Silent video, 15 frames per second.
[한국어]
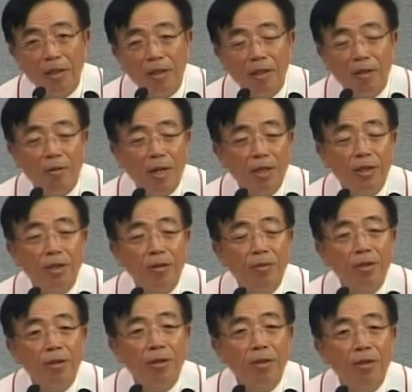나는 확실히
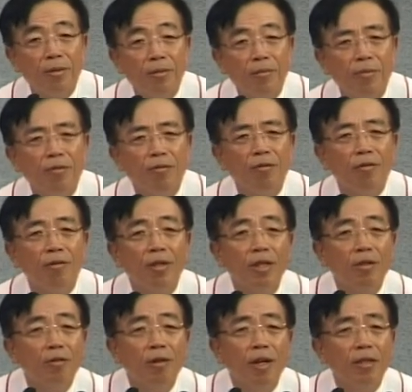믿어요.
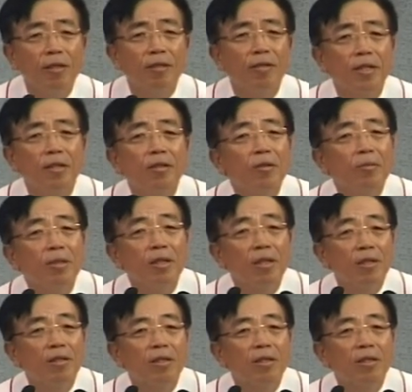풍성한 더하기 인생이 됩니다.